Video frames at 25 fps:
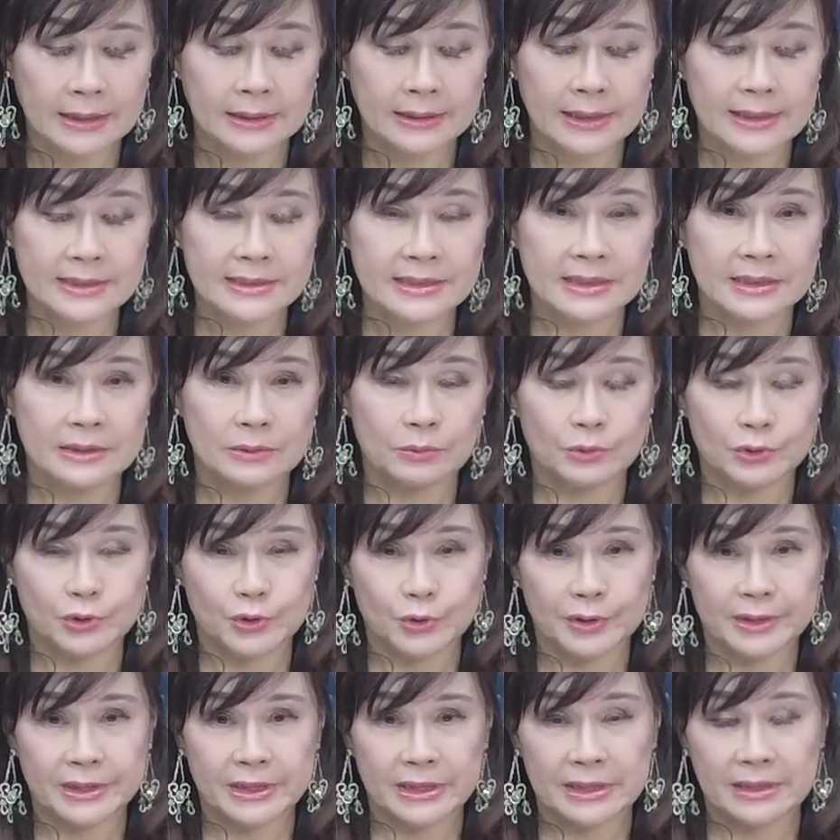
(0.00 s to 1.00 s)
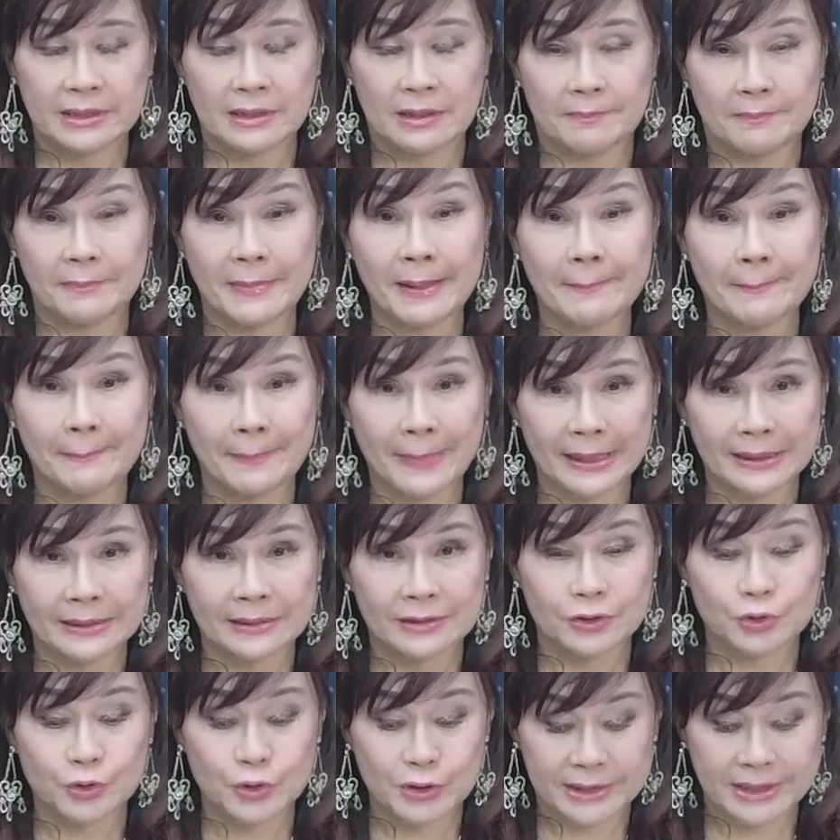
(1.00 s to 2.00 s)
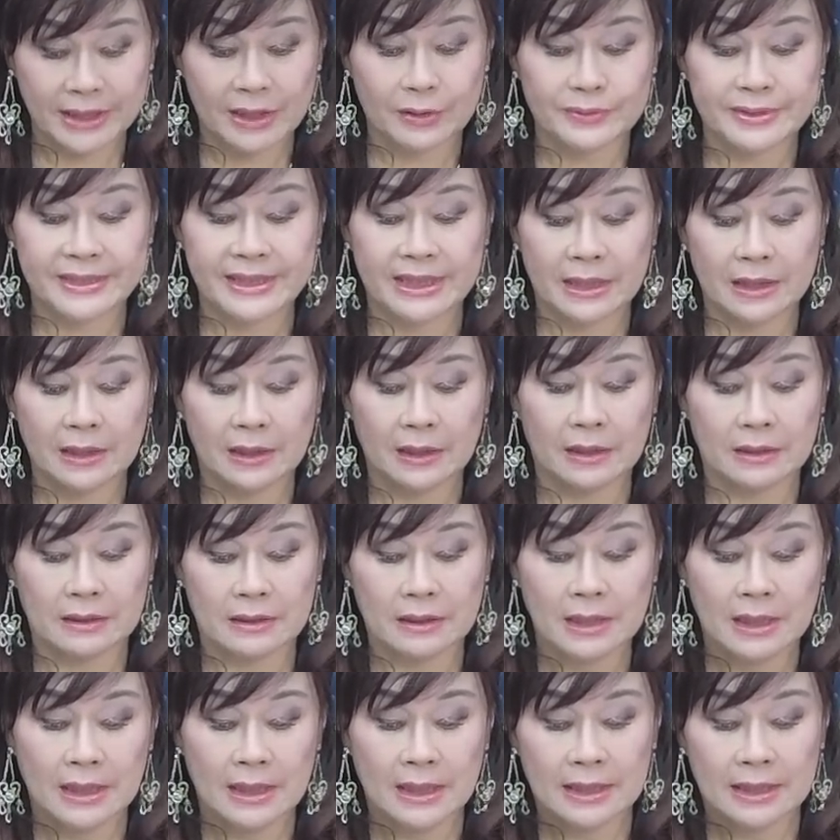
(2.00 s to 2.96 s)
但是呢，我觉得你要慢慢的去调整哈，